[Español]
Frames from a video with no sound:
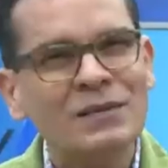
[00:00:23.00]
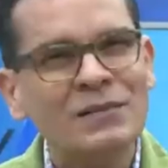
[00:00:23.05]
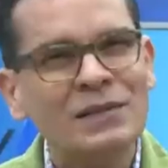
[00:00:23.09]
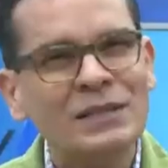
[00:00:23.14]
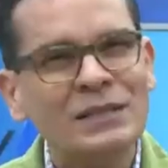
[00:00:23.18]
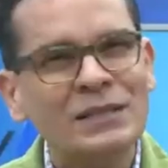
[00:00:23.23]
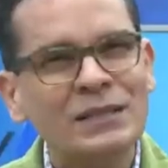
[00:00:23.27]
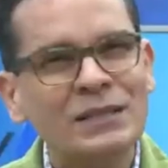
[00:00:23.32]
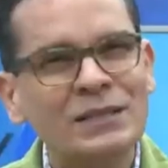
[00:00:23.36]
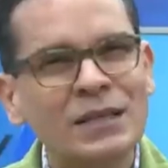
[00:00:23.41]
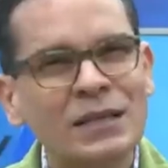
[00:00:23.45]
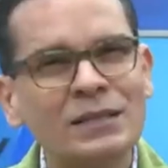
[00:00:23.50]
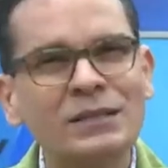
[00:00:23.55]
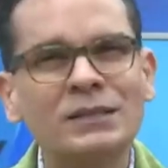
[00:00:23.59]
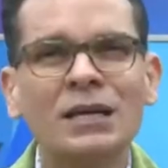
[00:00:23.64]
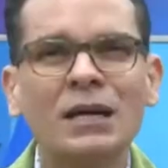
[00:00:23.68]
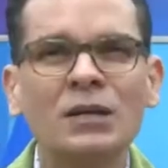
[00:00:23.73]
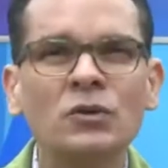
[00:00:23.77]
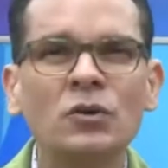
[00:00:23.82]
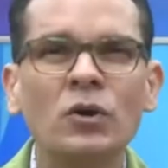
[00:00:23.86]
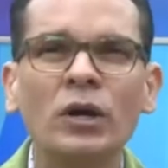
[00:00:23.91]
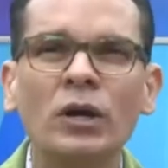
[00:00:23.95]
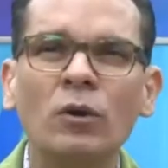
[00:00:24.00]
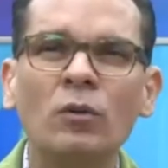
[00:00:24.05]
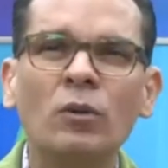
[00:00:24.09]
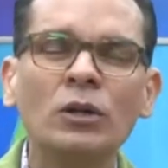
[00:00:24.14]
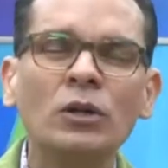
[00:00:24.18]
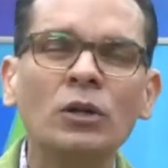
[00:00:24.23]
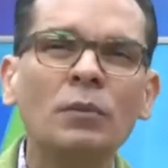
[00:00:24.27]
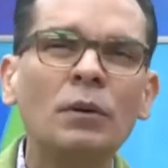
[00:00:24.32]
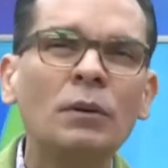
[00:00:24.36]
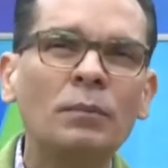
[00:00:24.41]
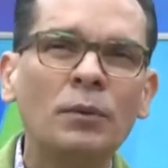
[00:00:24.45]
26 años es
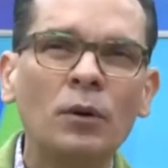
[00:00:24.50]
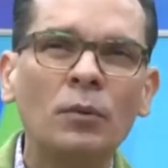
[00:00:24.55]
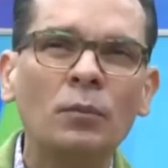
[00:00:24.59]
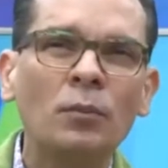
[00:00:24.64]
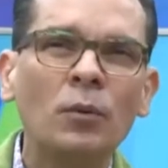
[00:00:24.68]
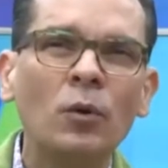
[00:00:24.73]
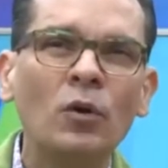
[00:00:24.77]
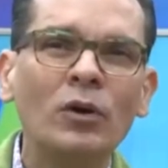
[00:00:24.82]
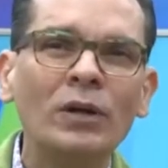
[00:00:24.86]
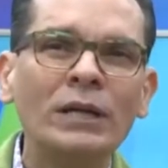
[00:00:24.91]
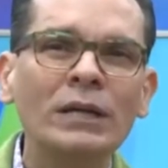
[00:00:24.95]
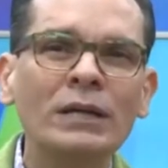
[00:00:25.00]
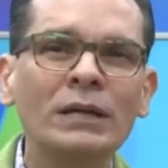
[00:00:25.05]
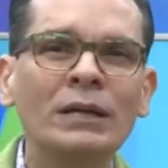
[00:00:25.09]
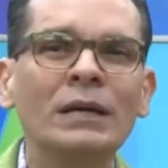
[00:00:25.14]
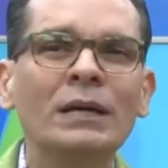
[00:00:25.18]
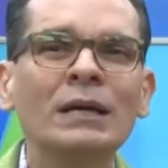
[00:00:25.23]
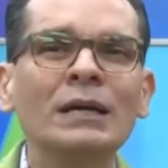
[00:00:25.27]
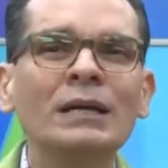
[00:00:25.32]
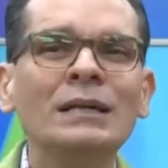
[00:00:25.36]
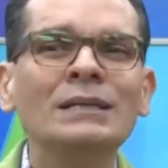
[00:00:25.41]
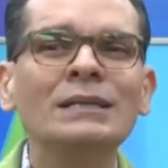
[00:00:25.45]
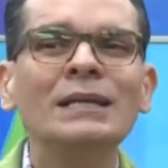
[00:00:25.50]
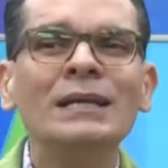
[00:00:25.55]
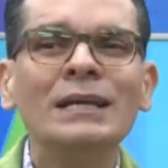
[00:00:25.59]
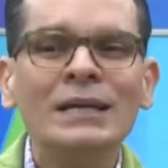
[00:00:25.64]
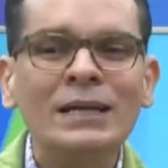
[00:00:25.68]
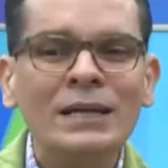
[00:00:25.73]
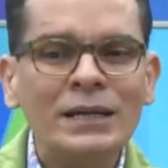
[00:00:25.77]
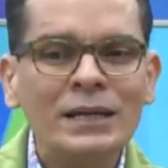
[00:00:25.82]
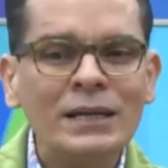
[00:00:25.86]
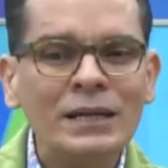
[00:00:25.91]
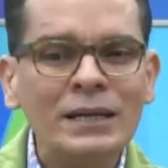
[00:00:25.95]
cuando me proponen
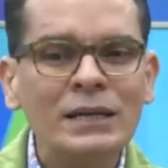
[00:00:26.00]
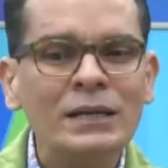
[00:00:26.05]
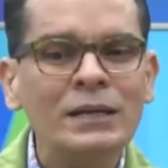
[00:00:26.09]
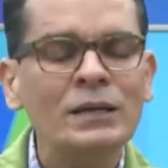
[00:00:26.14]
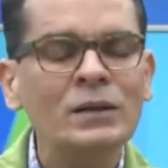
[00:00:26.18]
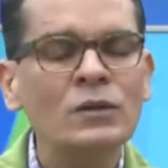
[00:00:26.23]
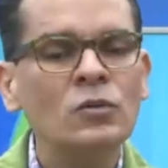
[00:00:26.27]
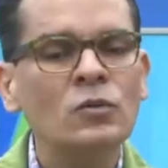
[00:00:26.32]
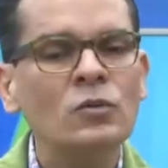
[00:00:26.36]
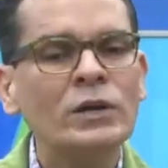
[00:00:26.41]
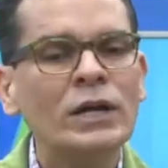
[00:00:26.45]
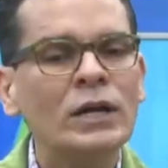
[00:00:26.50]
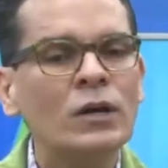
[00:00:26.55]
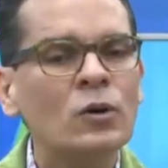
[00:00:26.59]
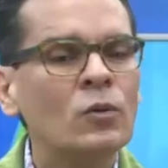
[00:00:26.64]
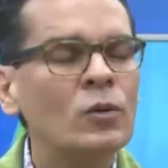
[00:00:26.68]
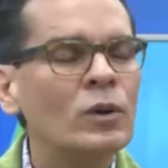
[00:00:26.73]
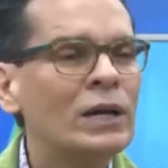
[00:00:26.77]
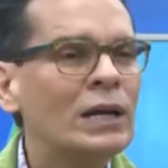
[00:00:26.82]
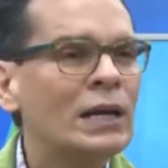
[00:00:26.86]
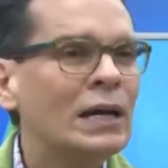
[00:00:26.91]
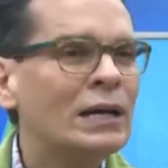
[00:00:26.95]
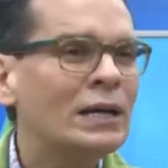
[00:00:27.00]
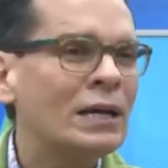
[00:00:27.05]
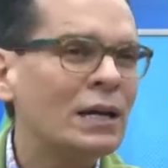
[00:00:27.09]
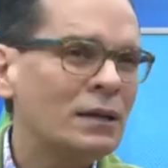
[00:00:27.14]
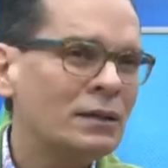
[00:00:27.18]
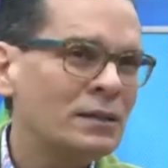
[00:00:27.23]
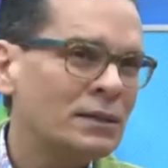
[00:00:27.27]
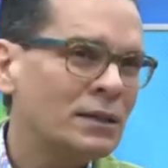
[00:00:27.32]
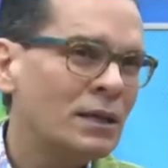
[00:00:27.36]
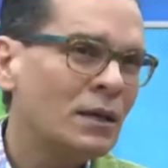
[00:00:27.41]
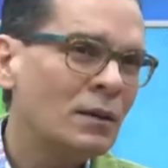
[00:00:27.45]
dirigir una escuela y
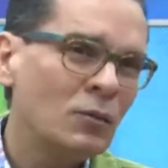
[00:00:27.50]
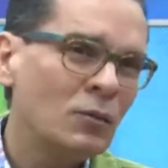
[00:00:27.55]
agencia de